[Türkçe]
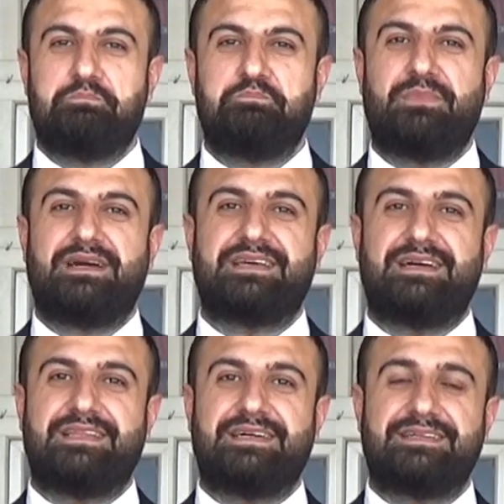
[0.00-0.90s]

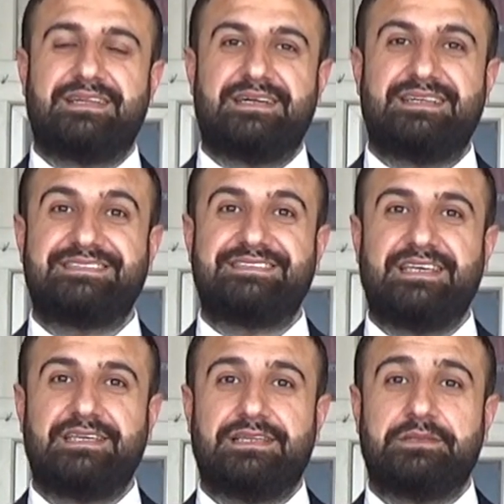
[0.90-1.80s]
markalarla
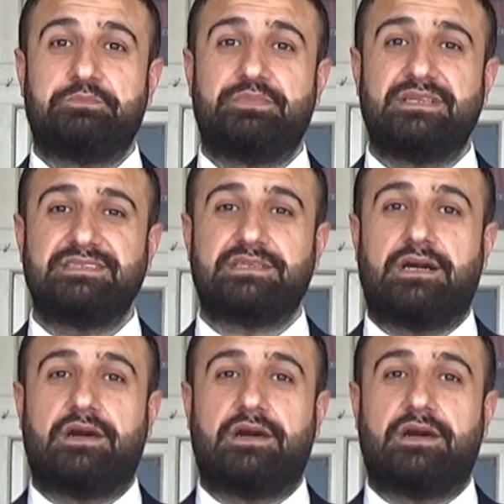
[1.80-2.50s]
değil, biz